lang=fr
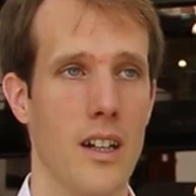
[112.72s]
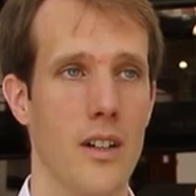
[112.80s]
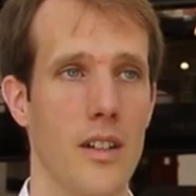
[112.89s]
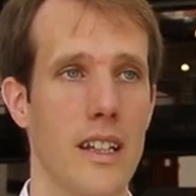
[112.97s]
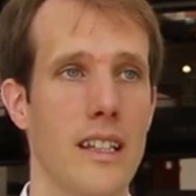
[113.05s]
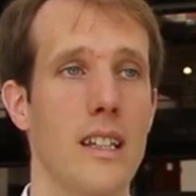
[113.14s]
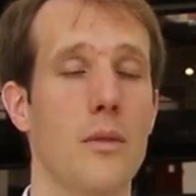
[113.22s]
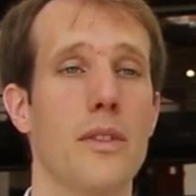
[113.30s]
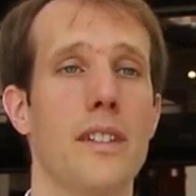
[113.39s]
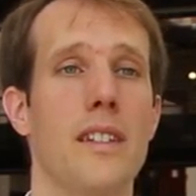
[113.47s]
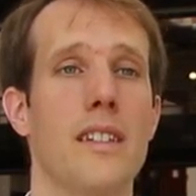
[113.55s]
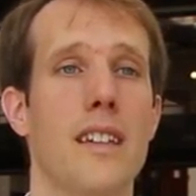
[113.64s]
euh, et qui
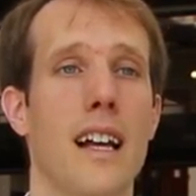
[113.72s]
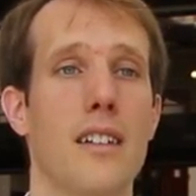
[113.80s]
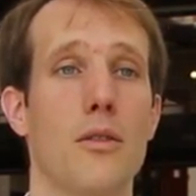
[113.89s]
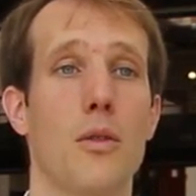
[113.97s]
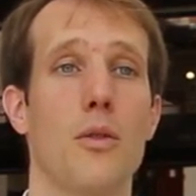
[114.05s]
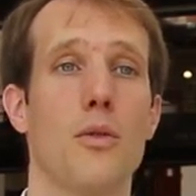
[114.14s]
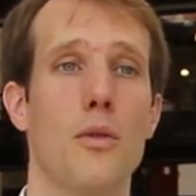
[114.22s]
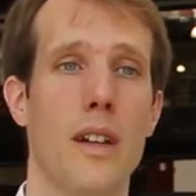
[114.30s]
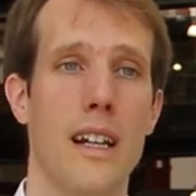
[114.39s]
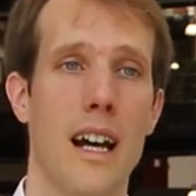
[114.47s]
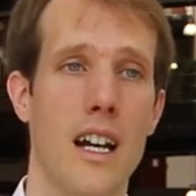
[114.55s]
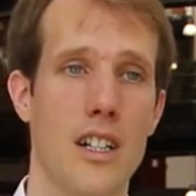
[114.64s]
consiste à
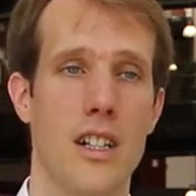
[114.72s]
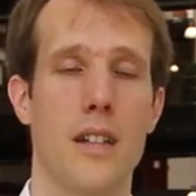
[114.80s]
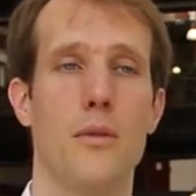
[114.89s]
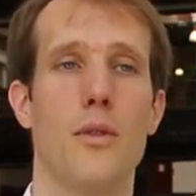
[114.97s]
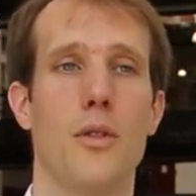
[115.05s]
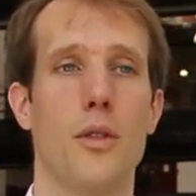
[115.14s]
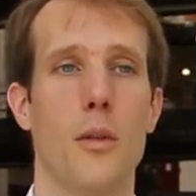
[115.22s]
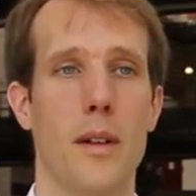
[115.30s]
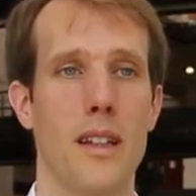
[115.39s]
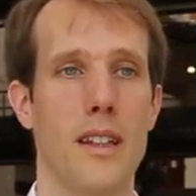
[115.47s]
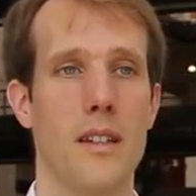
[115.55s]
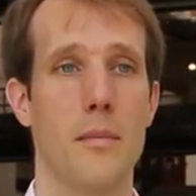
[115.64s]
structurer le rachat d'une
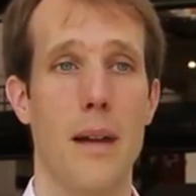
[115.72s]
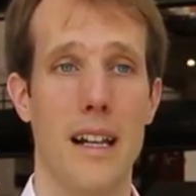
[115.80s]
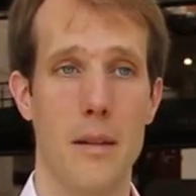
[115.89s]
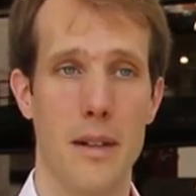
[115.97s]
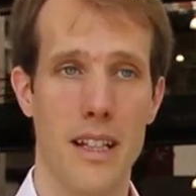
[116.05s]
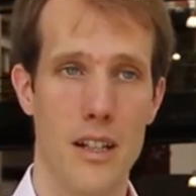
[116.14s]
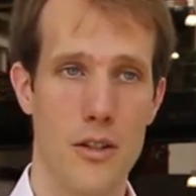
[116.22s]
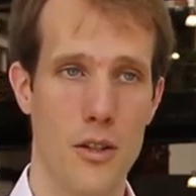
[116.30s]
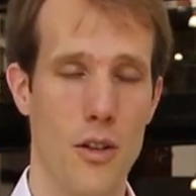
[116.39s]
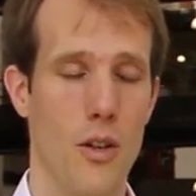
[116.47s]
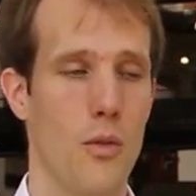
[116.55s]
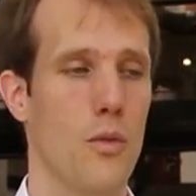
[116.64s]
entreprise par les
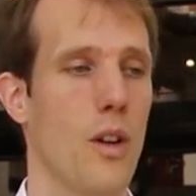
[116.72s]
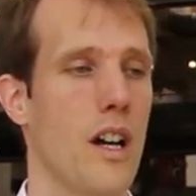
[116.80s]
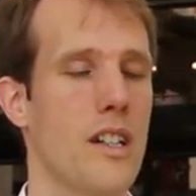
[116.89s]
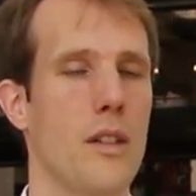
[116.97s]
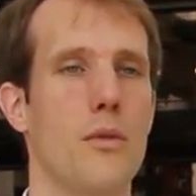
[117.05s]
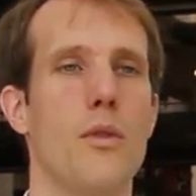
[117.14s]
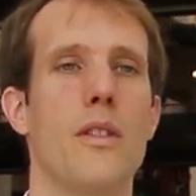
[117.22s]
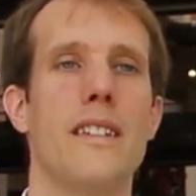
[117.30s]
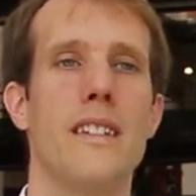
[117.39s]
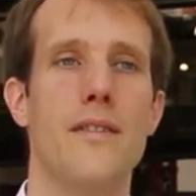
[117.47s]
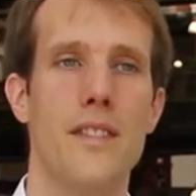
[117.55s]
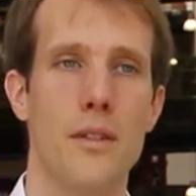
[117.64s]
managers ou le rachat d'une
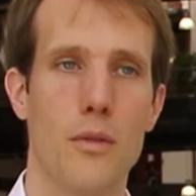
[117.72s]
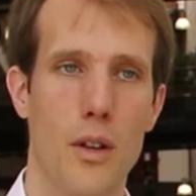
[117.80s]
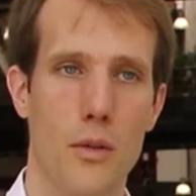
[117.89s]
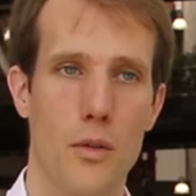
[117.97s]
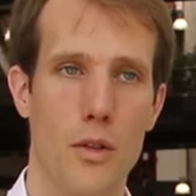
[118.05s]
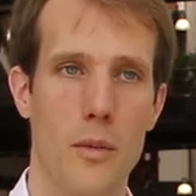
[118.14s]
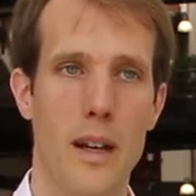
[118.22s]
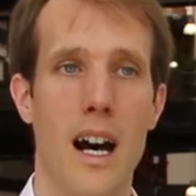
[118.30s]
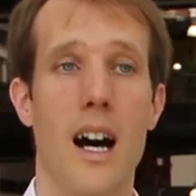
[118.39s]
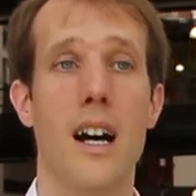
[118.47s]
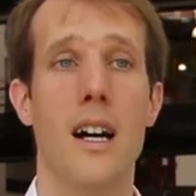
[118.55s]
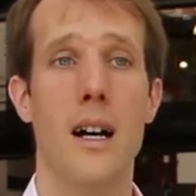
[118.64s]
division d'un
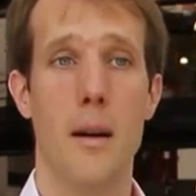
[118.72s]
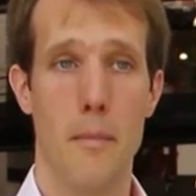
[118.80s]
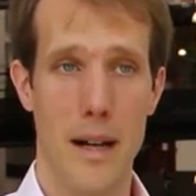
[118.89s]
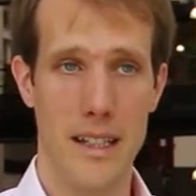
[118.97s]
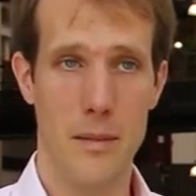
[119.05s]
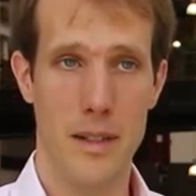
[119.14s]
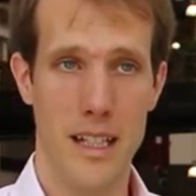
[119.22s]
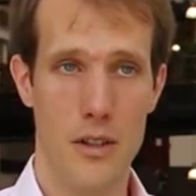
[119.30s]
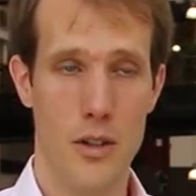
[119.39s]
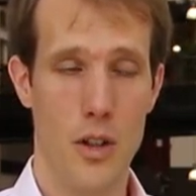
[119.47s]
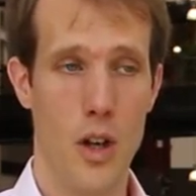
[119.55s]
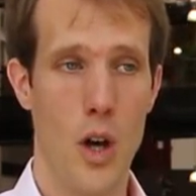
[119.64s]
conglomérat par des
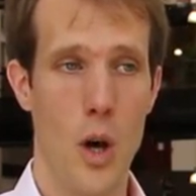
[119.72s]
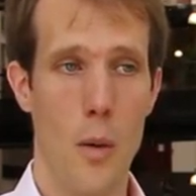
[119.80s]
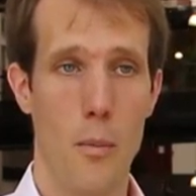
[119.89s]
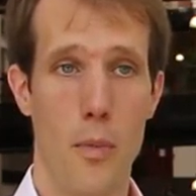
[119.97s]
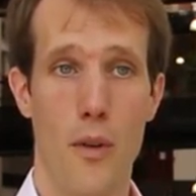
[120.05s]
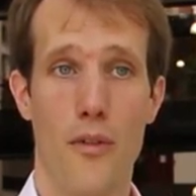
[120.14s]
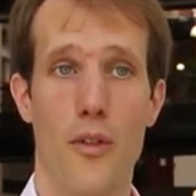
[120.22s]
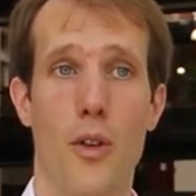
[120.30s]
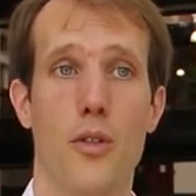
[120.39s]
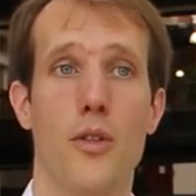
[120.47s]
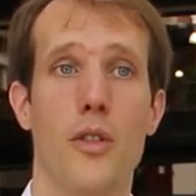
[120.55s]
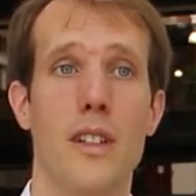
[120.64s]
managers, peuvent
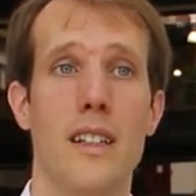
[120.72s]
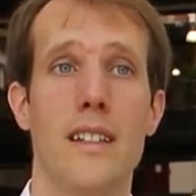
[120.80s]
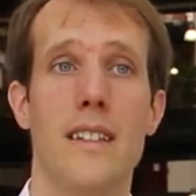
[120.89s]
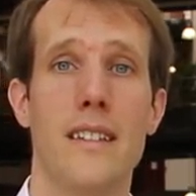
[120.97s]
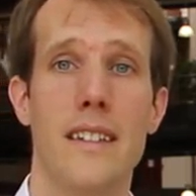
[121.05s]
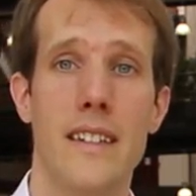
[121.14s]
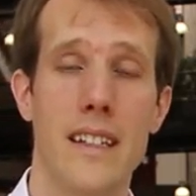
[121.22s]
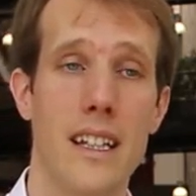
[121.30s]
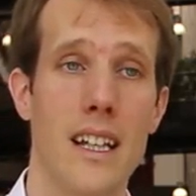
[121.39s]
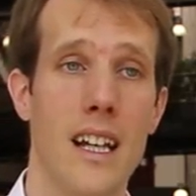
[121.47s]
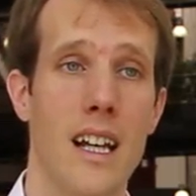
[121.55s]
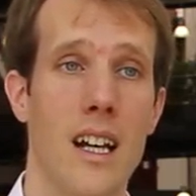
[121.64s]
leur donner des
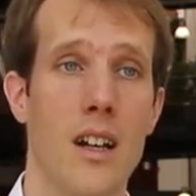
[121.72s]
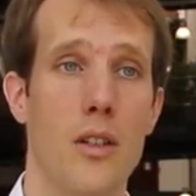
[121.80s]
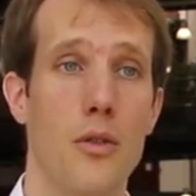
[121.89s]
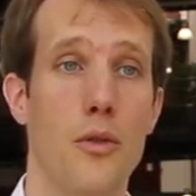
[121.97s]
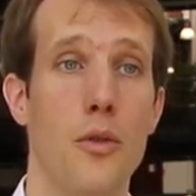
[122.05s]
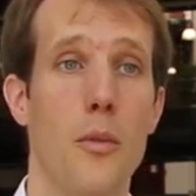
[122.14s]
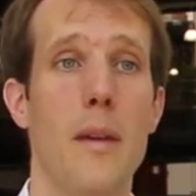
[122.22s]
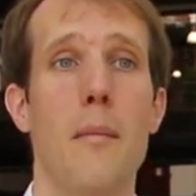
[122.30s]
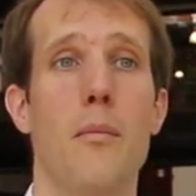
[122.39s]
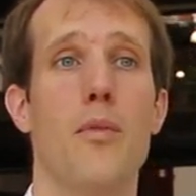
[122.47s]
idées d'eux-mêmes